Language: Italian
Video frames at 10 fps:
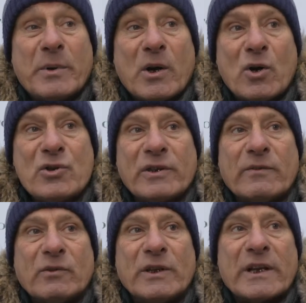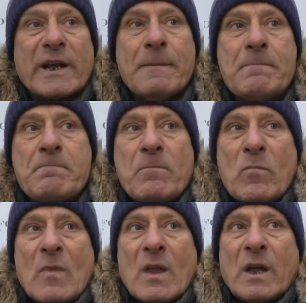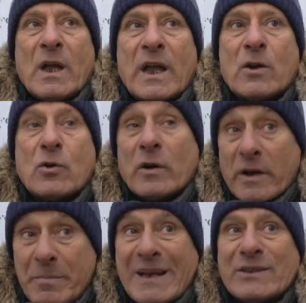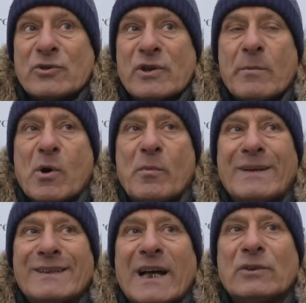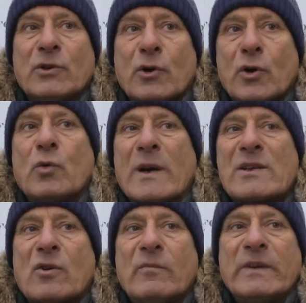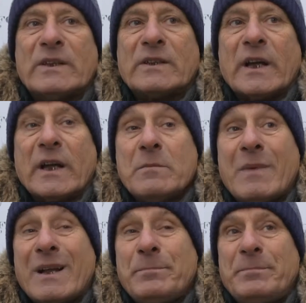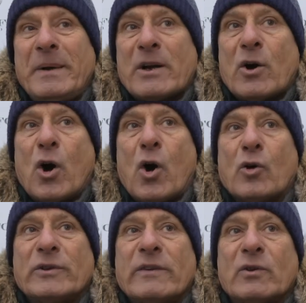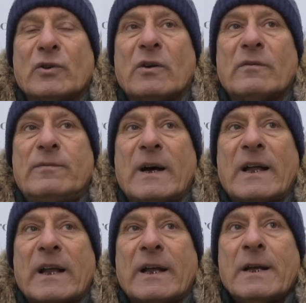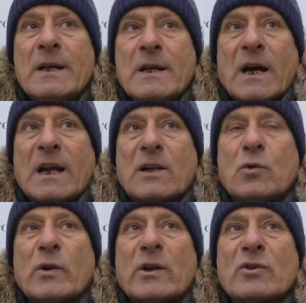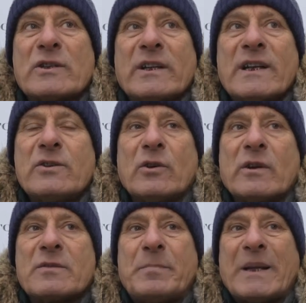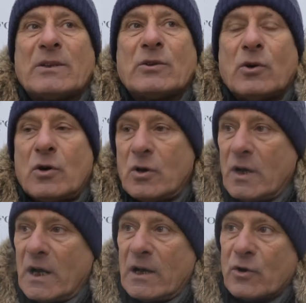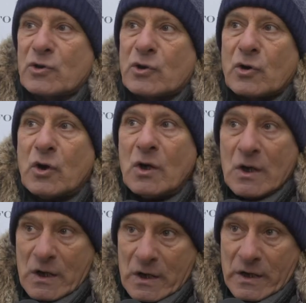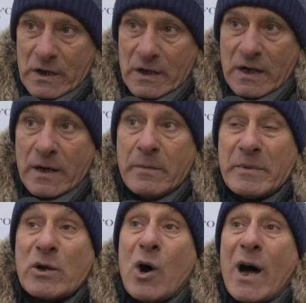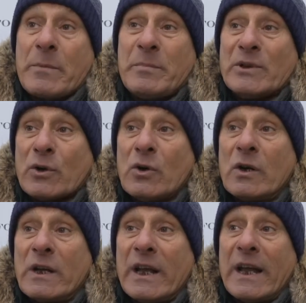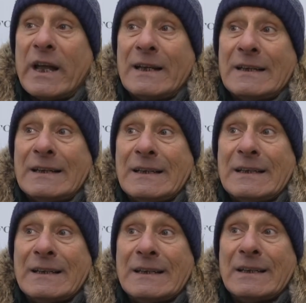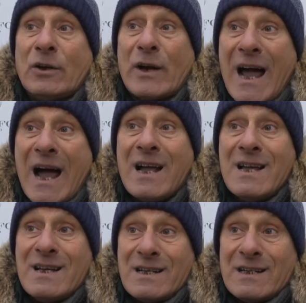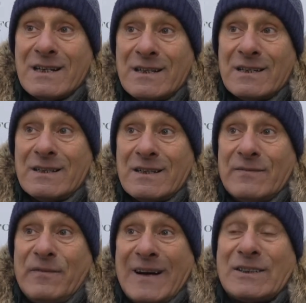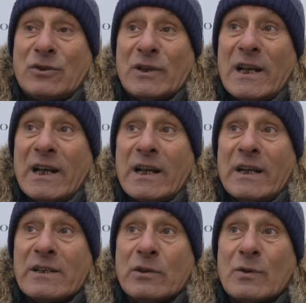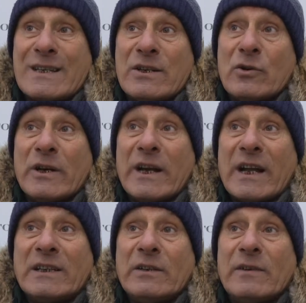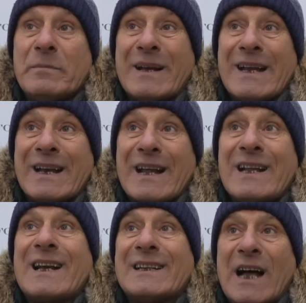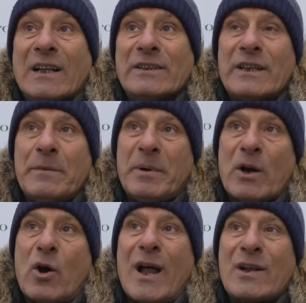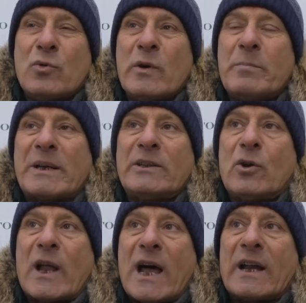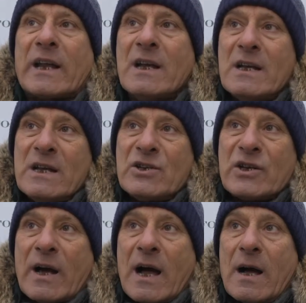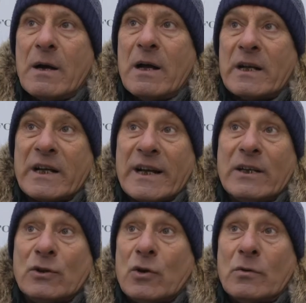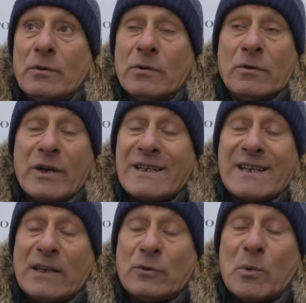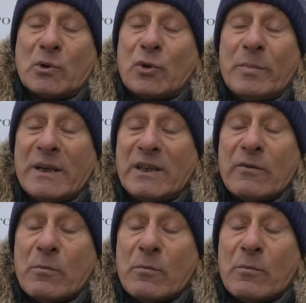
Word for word: Però oggi devo dire Ecco, ripeto, stiamo commentando non una sconfitta, ma però devo eh, fare alcune considerazioni rispetto al nostro eh, amico arbitro che eh, eh, non ha eh, fatto delle situazioni negative in maniera eclatante, però alcuni particolari ci ha, eh, credo, non è stato molto obiettivo,